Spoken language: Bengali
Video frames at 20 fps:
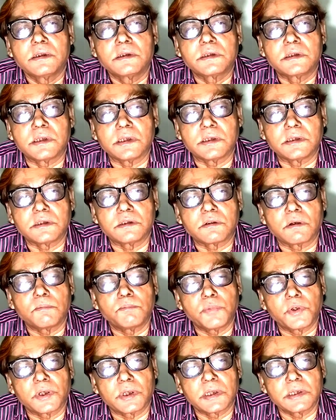সেটি
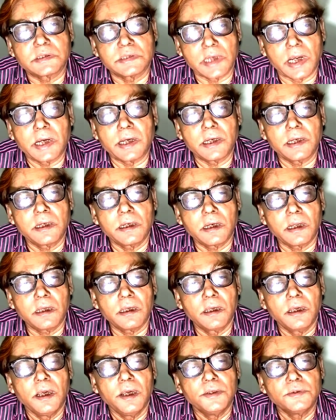সম্পর্কে জানেন না
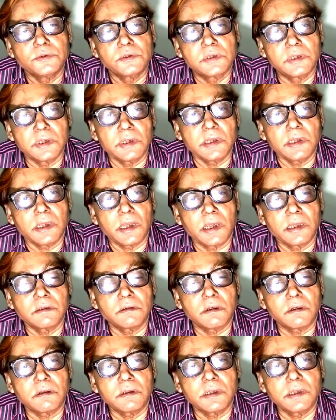তিনি এই
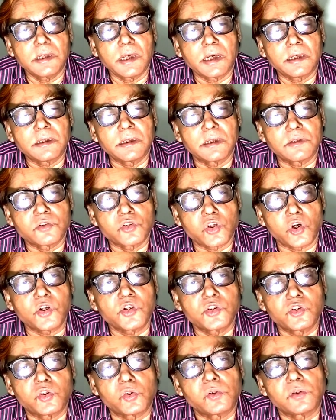ধরনের একটা
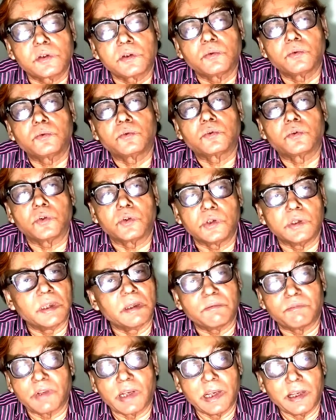চটজলদি উত্তর
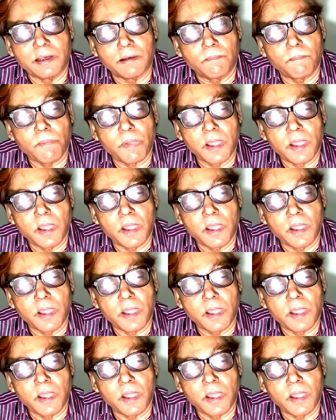দিয়ে ফেলেন